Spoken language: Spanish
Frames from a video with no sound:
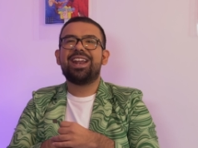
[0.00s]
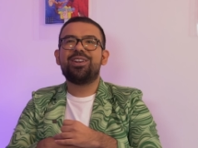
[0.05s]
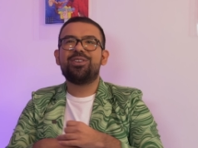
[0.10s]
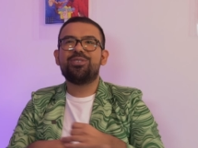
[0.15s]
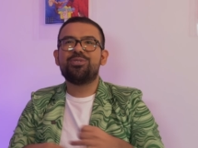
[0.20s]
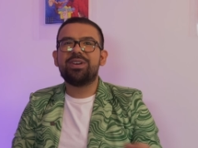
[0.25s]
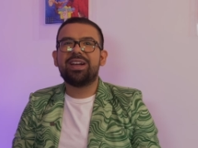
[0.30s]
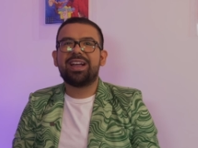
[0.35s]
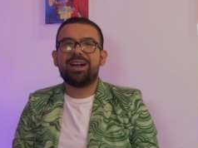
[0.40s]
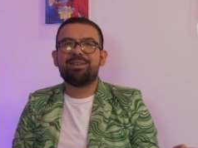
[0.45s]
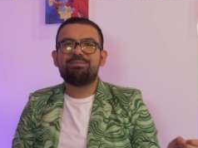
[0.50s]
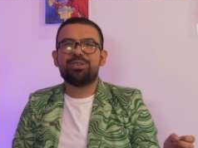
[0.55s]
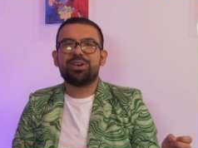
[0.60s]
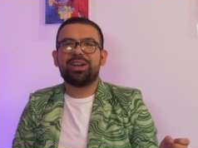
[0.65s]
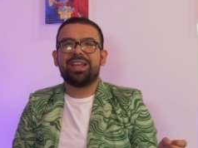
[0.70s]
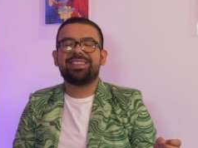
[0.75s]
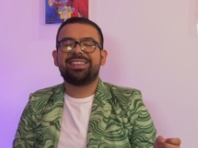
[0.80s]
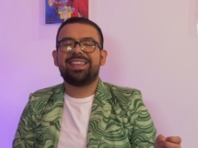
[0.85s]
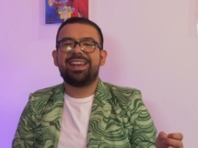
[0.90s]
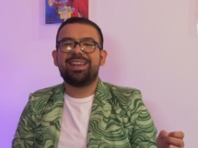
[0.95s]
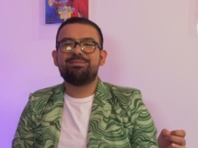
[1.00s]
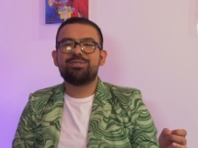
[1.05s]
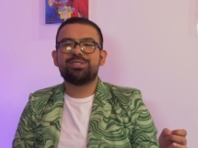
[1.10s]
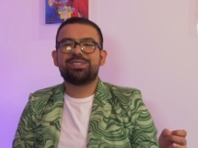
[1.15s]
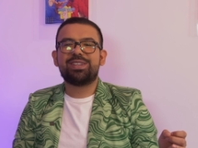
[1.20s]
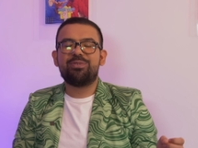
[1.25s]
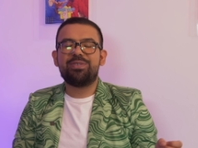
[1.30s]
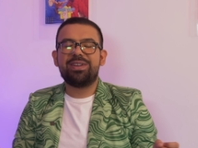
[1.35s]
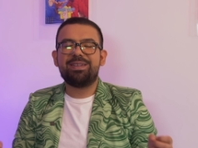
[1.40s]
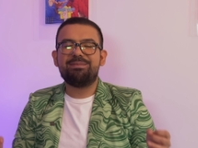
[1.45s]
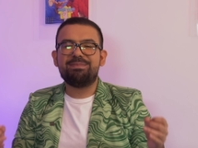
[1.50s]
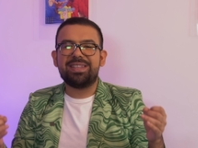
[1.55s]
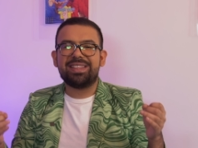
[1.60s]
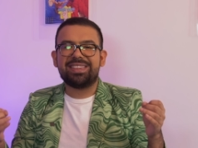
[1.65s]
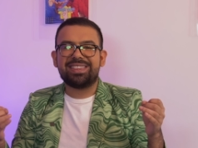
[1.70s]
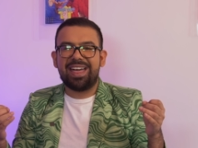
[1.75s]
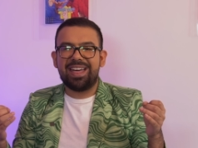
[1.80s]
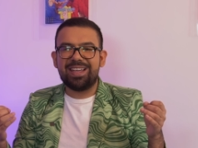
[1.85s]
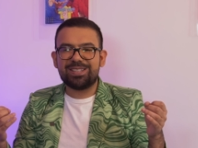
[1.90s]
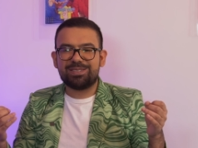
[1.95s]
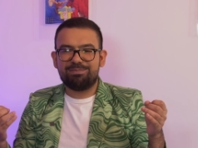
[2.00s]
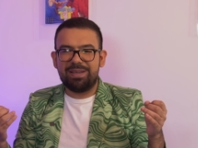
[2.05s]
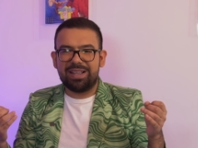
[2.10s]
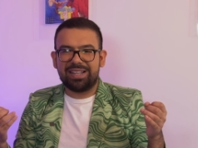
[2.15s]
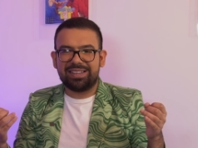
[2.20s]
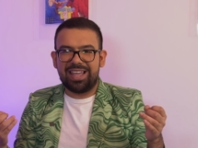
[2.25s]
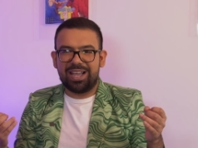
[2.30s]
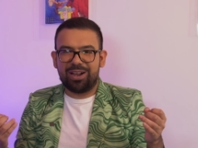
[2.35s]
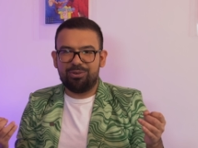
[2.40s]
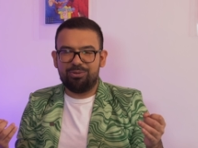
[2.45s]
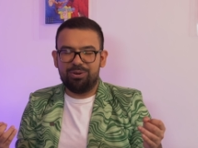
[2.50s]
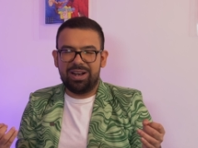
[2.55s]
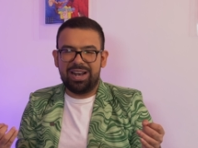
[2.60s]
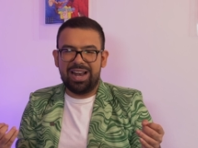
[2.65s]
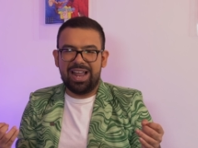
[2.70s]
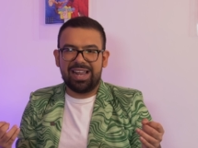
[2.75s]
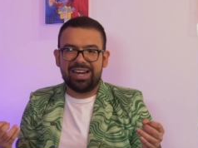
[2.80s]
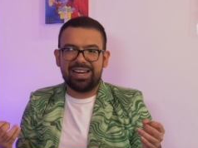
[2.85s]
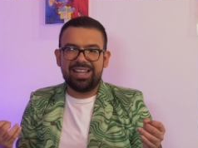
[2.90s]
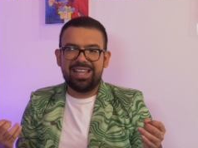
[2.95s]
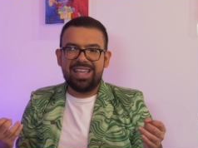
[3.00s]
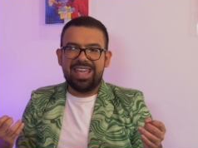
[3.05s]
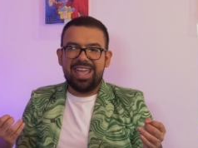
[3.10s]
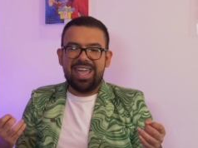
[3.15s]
nunca porque tenemos a una invitada espectacular.